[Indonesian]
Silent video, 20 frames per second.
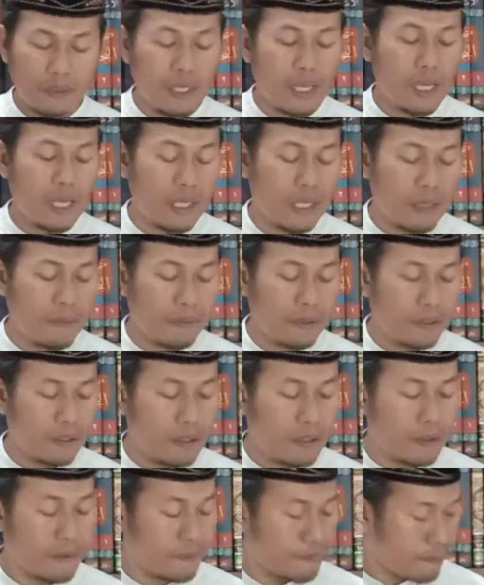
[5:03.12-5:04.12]
Nah, ya
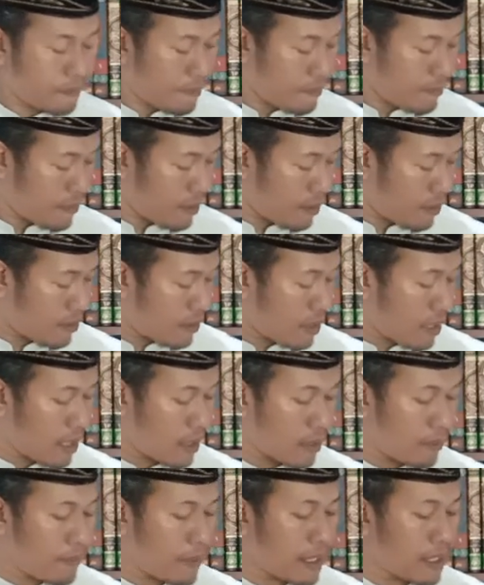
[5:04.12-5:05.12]
betul.
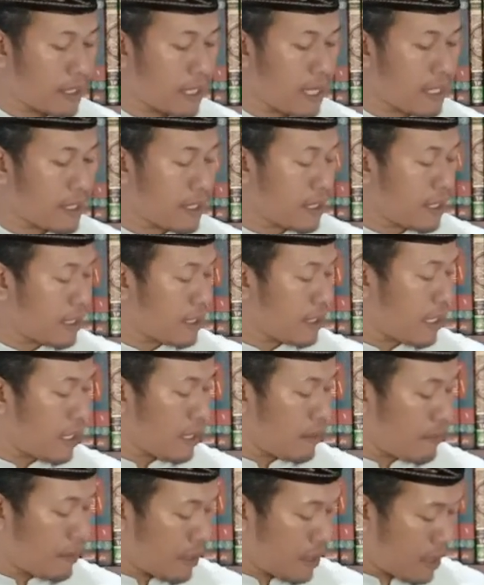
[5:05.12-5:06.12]
Sudah tepat ya. Jadi
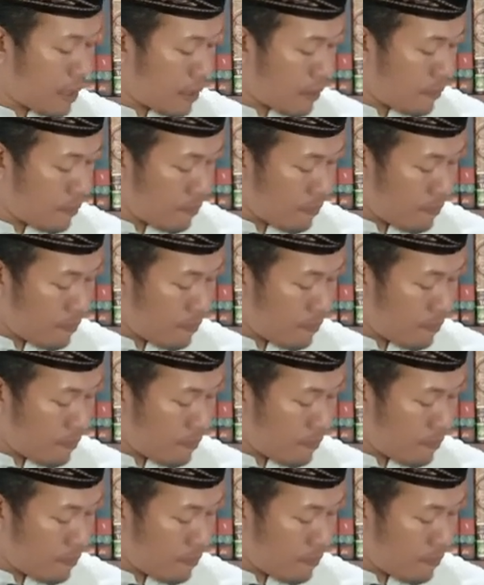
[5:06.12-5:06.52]
istilahnya begini.